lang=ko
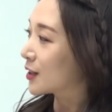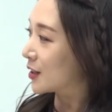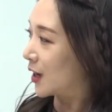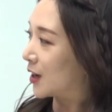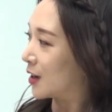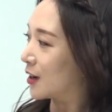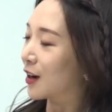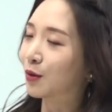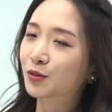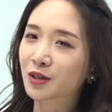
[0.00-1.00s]

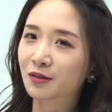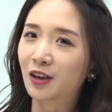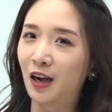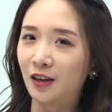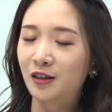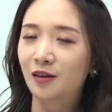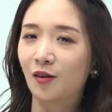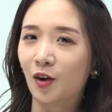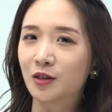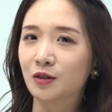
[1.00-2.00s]
they라고 지금 가리킨
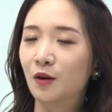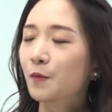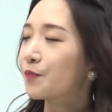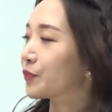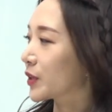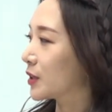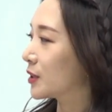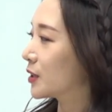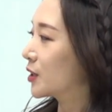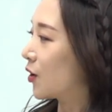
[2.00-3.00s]
거겠죠.
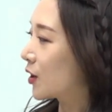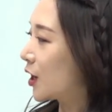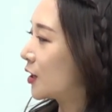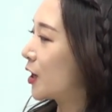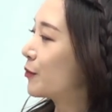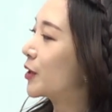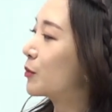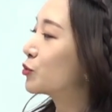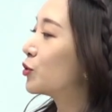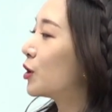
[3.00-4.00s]
그들은 역할을 합니다.
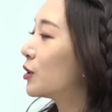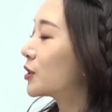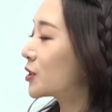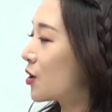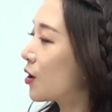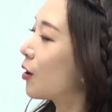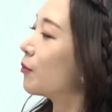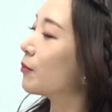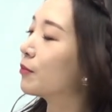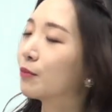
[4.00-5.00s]

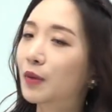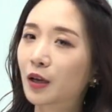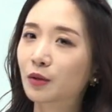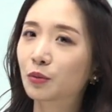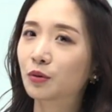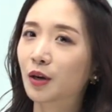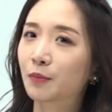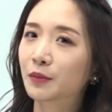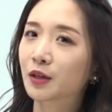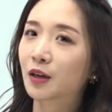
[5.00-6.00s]
무엇처럼 행동을
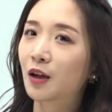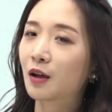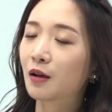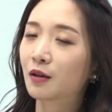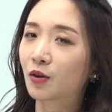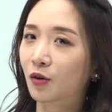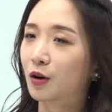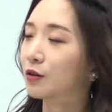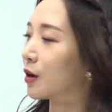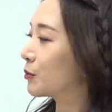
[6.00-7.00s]
합니까?
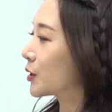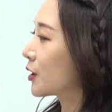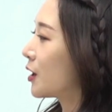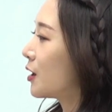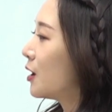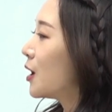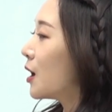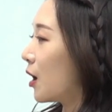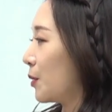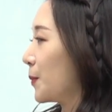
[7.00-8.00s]
역할을 합니까?
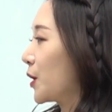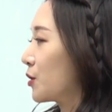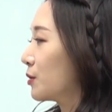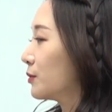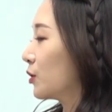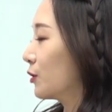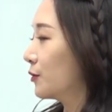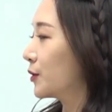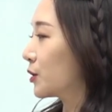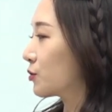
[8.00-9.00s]
A pair of
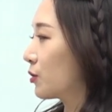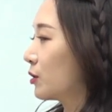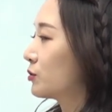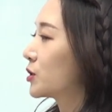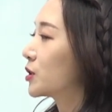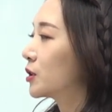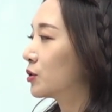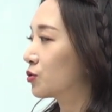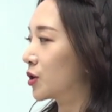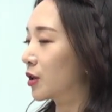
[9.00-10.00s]
overgrown
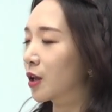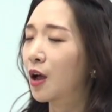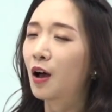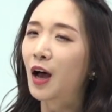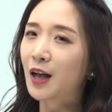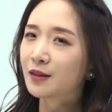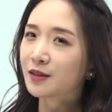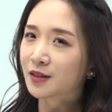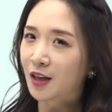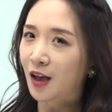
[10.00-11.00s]
children. 한
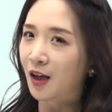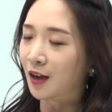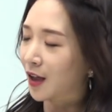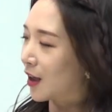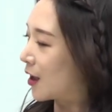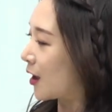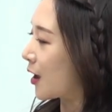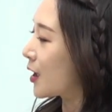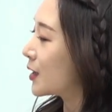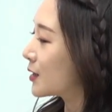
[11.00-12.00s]

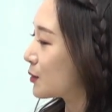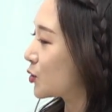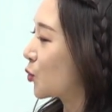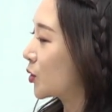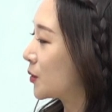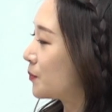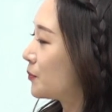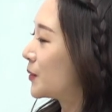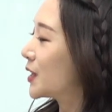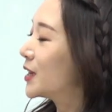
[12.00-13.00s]
쌍의
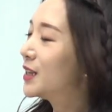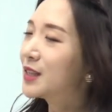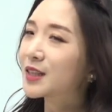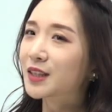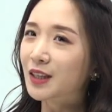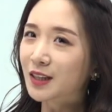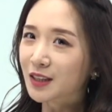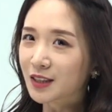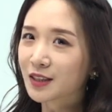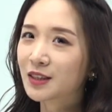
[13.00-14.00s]
조금 일찍
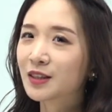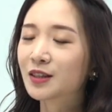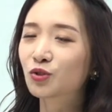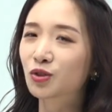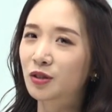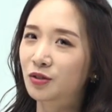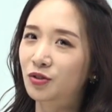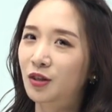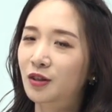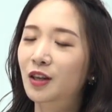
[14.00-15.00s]
큰
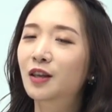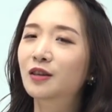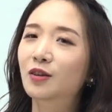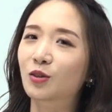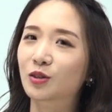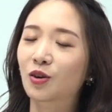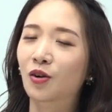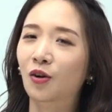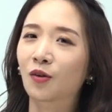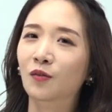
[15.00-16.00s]
children인
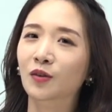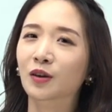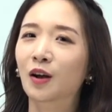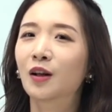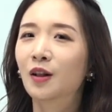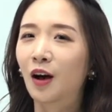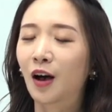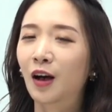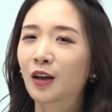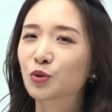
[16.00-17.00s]
것처럼. 그러니까
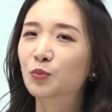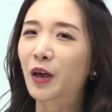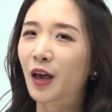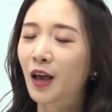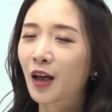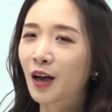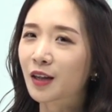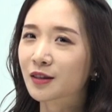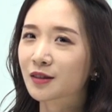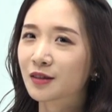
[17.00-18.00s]
아, 좀 애
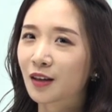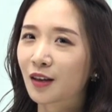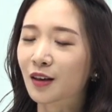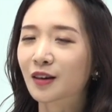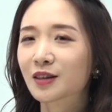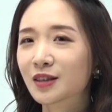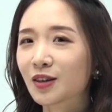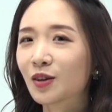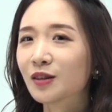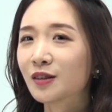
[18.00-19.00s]
같은데
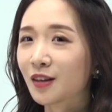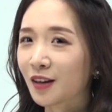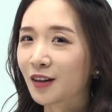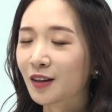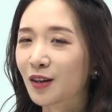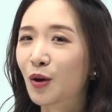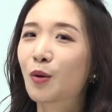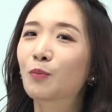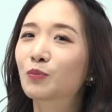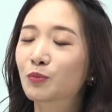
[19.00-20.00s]
그런데
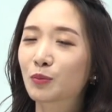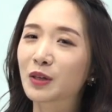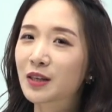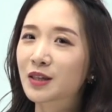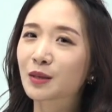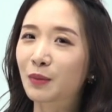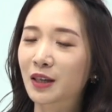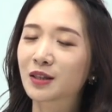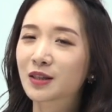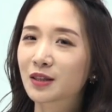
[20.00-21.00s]
일찍 많이